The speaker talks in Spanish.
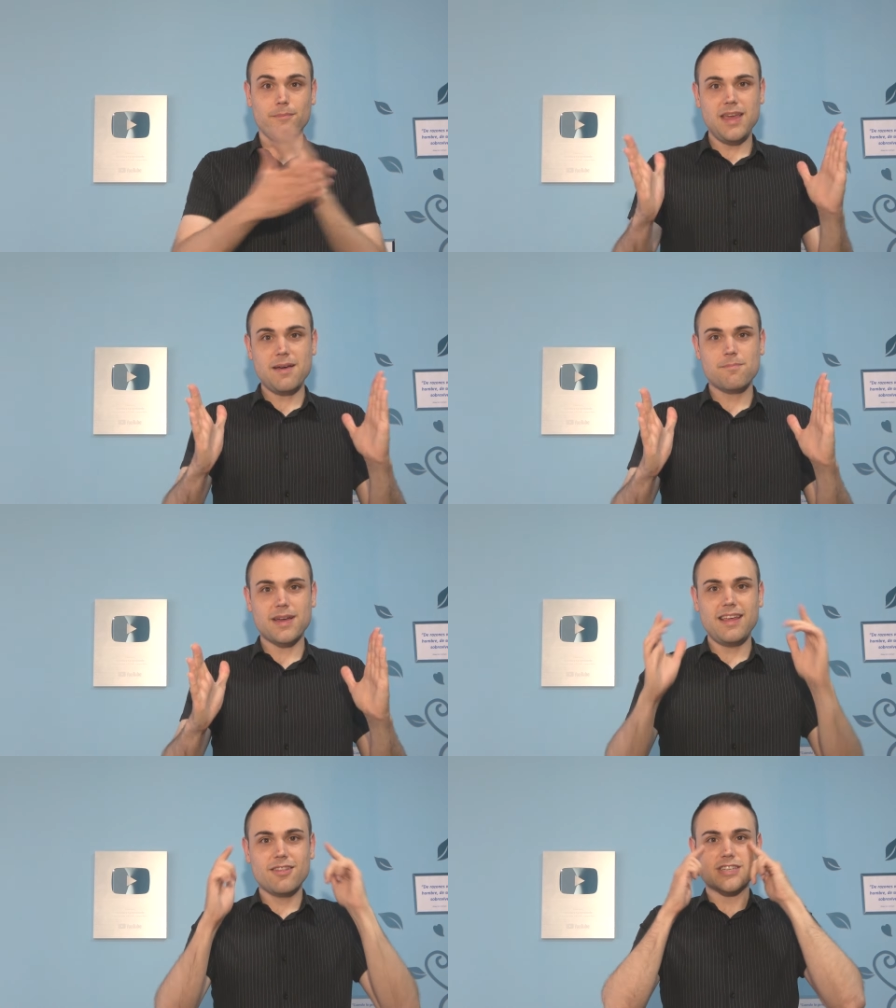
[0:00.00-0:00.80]

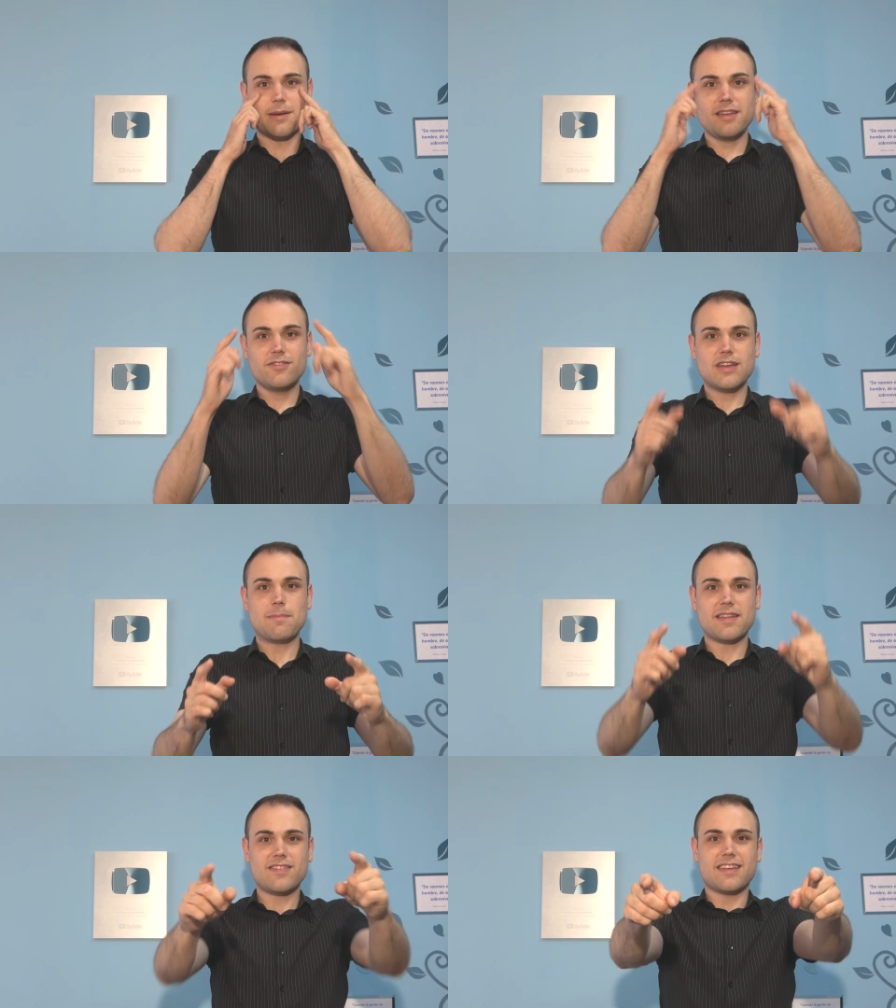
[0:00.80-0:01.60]
Bienvenidos a
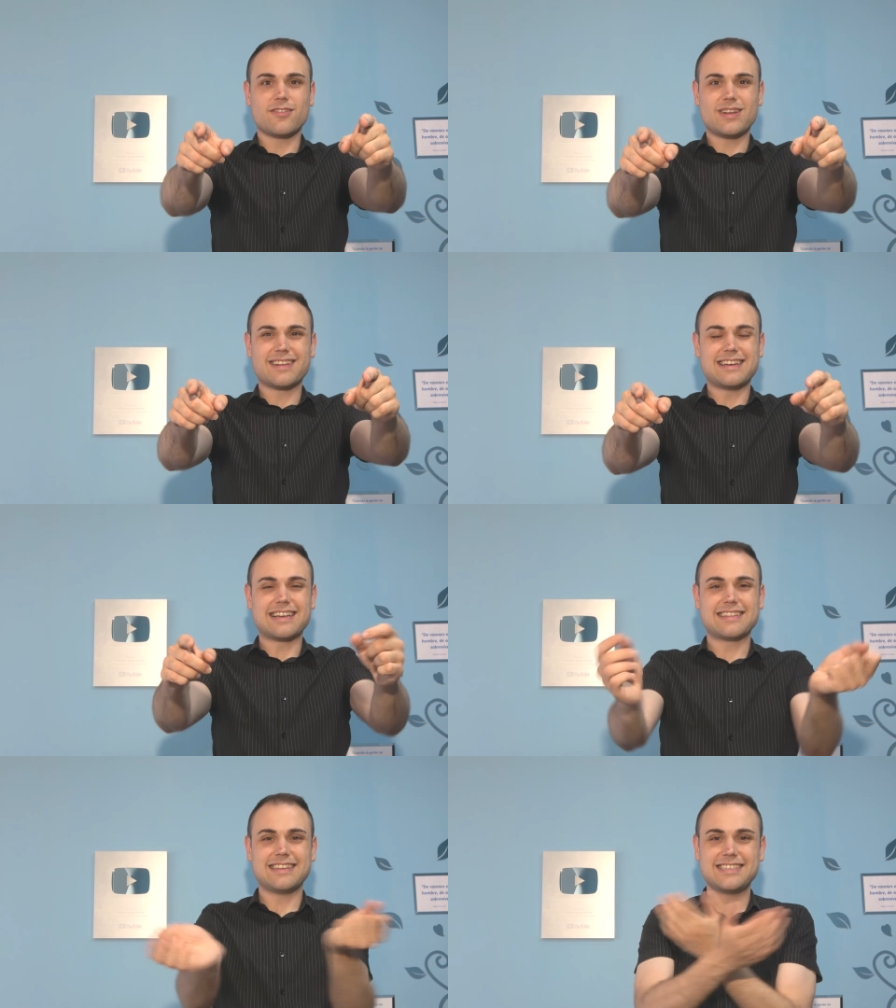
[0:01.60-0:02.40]
Viendo y Aprendiendo, el
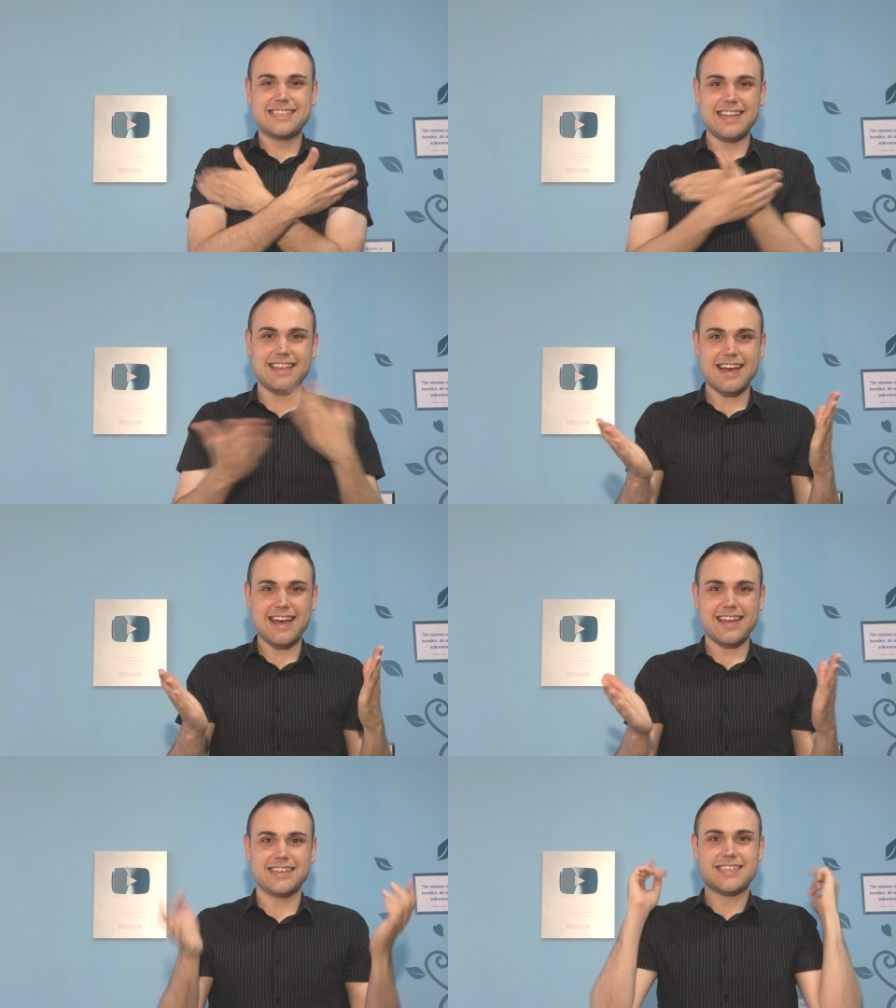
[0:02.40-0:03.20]
canal que te
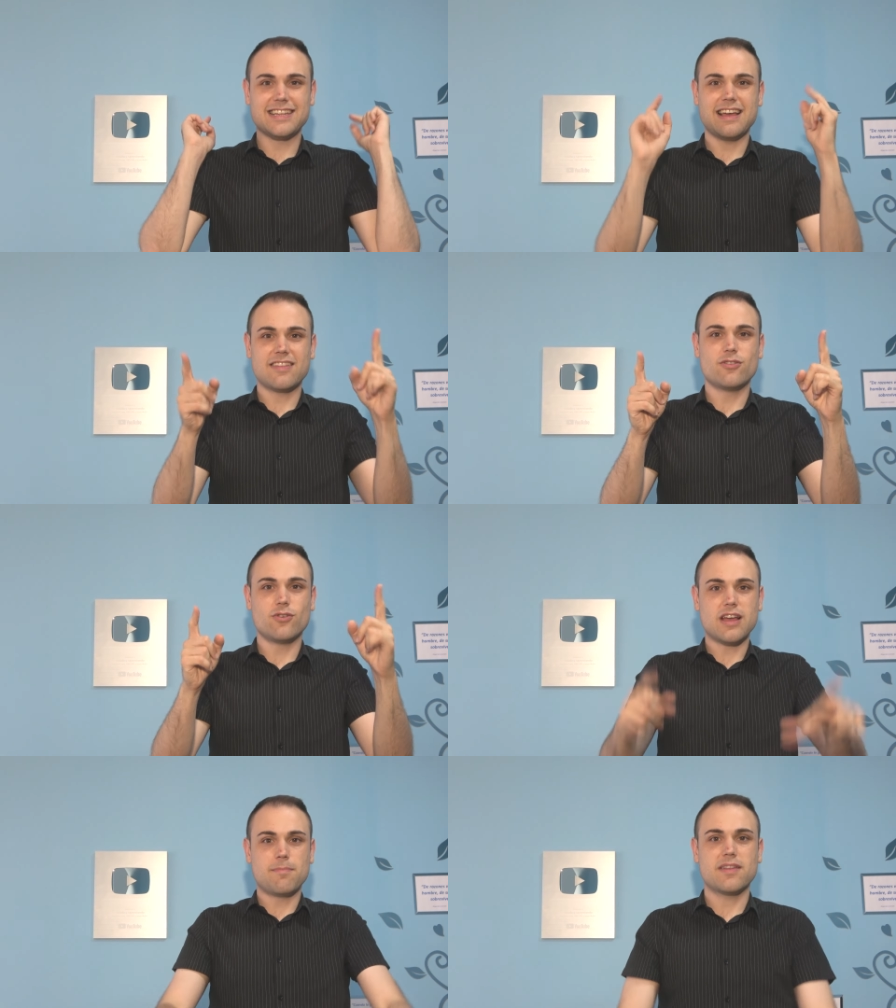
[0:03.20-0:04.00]
enseña,
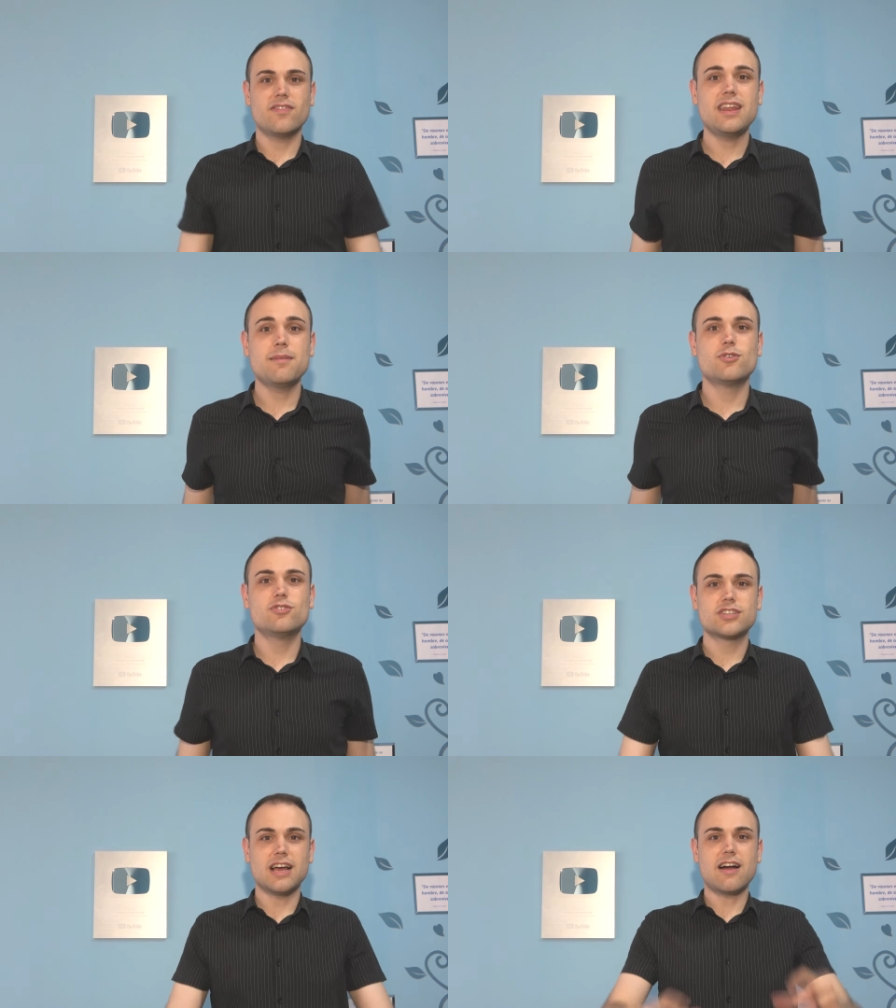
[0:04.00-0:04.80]
enseñando y
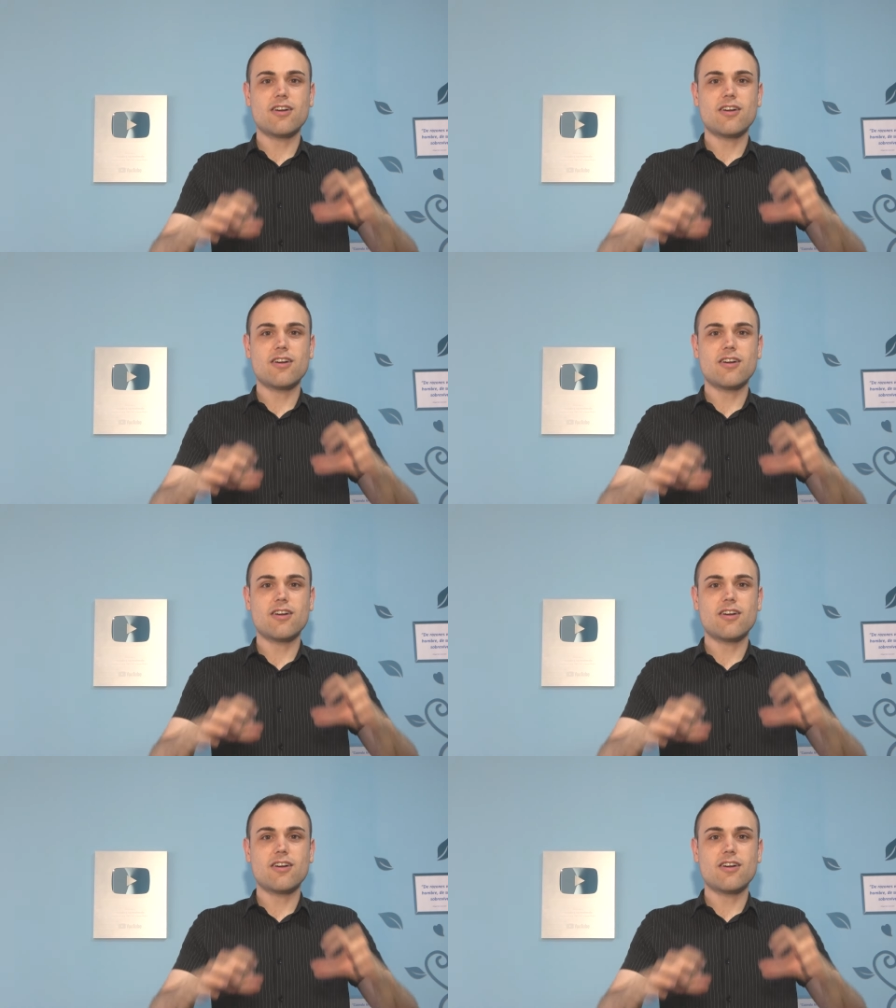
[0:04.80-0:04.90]
aprenderemos